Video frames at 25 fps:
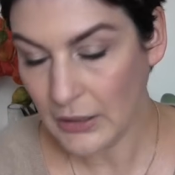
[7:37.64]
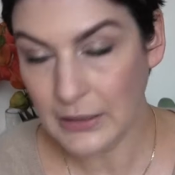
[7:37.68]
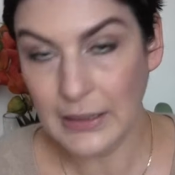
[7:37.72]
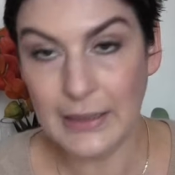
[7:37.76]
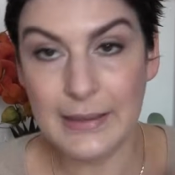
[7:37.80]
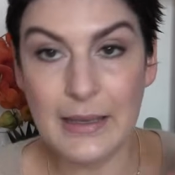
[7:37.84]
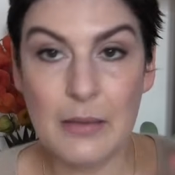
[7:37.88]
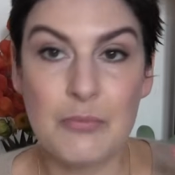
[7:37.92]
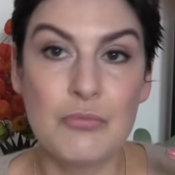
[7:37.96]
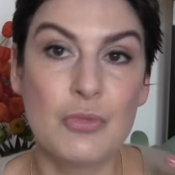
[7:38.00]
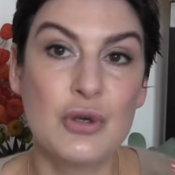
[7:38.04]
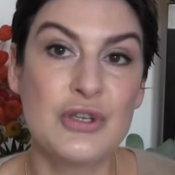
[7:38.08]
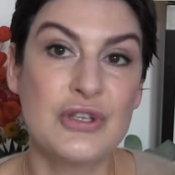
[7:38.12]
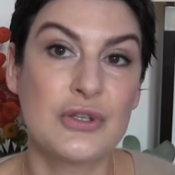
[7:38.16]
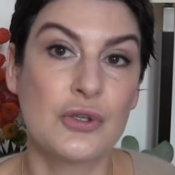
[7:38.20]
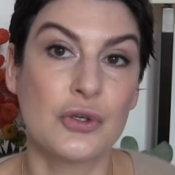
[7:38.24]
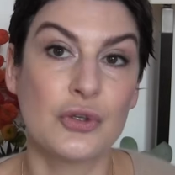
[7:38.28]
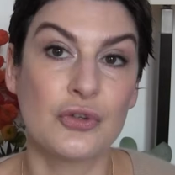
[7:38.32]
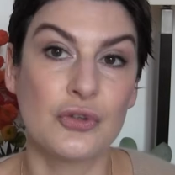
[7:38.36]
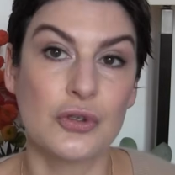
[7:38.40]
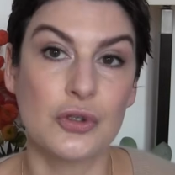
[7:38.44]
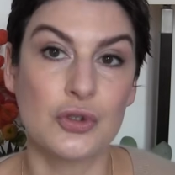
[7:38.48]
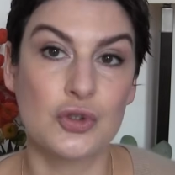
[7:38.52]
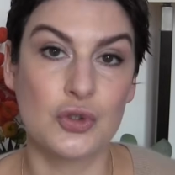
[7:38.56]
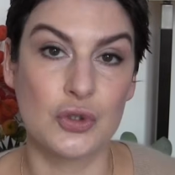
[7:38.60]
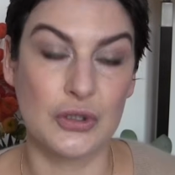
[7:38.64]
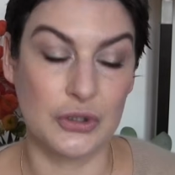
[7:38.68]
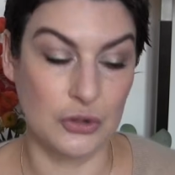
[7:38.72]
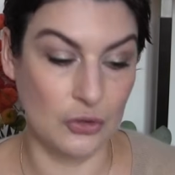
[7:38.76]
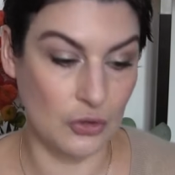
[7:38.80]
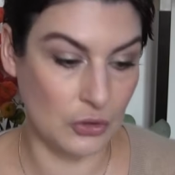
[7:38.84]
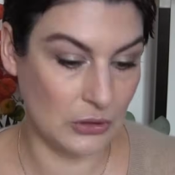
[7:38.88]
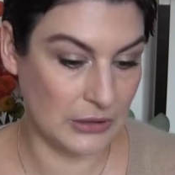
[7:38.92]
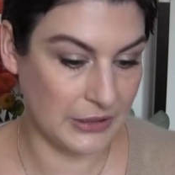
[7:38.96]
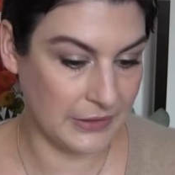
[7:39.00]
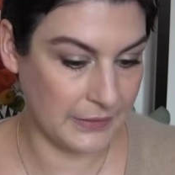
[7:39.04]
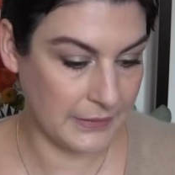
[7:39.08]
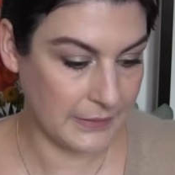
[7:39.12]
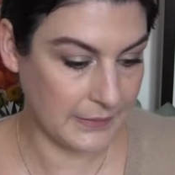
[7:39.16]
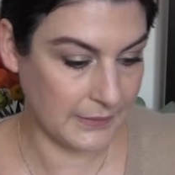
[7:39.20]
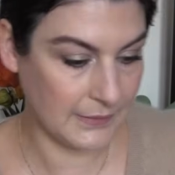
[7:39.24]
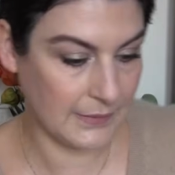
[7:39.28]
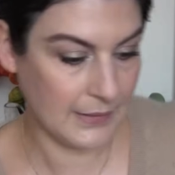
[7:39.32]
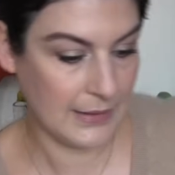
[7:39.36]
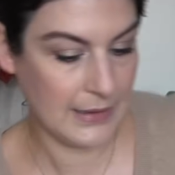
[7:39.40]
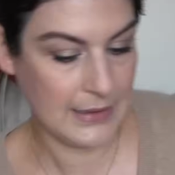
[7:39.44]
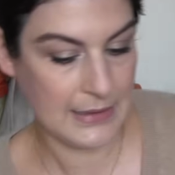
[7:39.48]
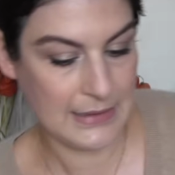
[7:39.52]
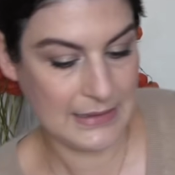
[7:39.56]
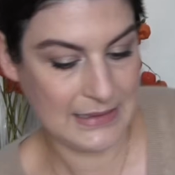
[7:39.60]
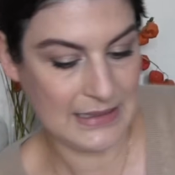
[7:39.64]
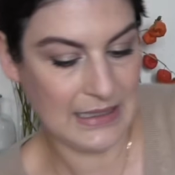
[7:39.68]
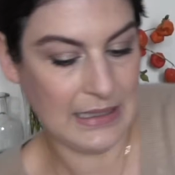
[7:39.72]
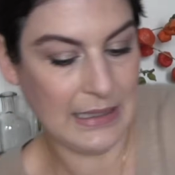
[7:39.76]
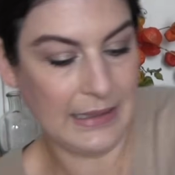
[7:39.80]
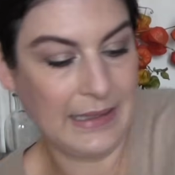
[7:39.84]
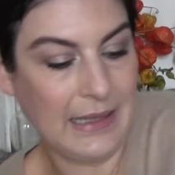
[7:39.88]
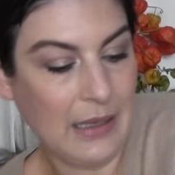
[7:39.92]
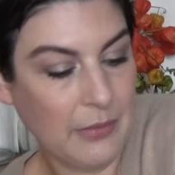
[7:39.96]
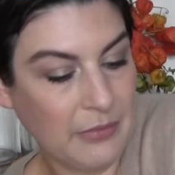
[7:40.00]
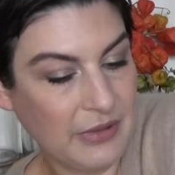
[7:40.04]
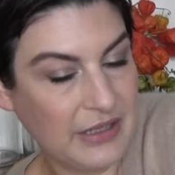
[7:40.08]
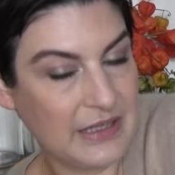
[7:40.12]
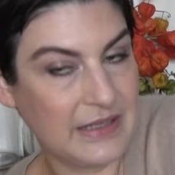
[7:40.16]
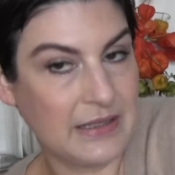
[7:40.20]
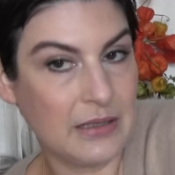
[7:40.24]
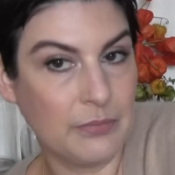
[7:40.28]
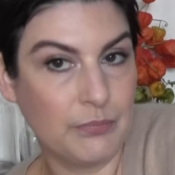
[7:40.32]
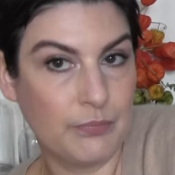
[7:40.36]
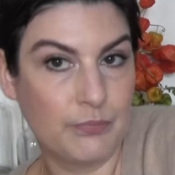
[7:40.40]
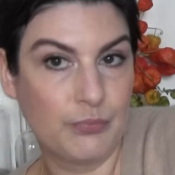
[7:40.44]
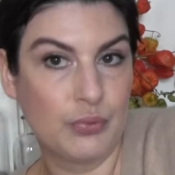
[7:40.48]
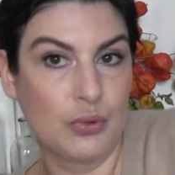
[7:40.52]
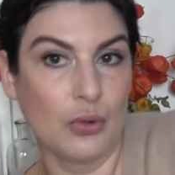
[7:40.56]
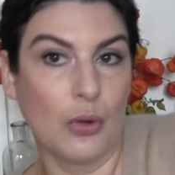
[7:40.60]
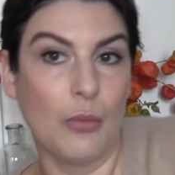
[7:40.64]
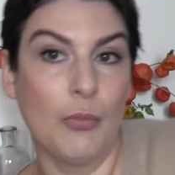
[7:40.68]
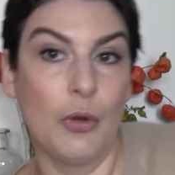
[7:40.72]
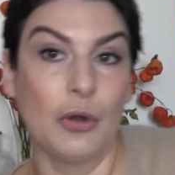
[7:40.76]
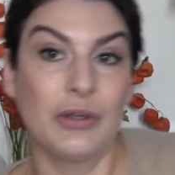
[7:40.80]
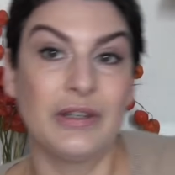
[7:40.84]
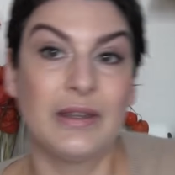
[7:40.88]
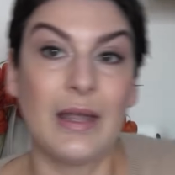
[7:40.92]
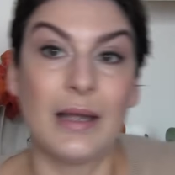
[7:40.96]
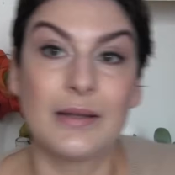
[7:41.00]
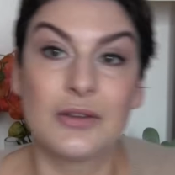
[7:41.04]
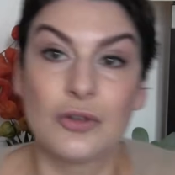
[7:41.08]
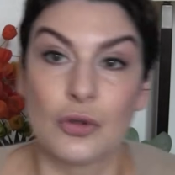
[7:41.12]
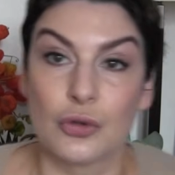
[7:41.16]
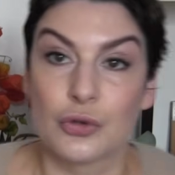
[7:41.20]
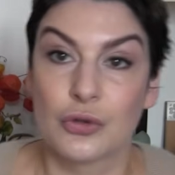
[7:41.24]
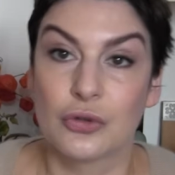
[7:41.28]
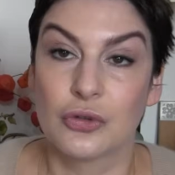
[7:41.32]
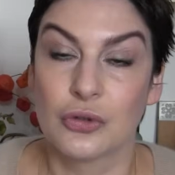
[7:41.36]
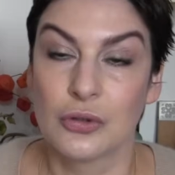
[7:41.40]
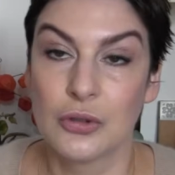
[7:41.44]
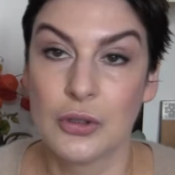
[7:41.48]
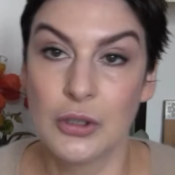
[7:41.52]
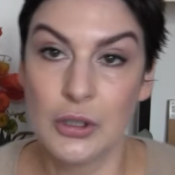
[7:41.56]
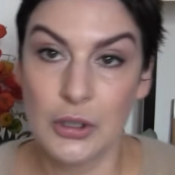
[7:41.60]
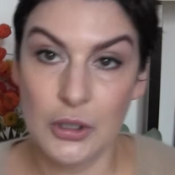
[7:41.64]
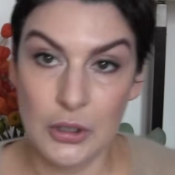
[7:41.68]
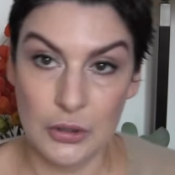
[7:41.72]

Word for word: La gamme Moisture Surge de Clinique, c'est la gamme qui est purement hydratante.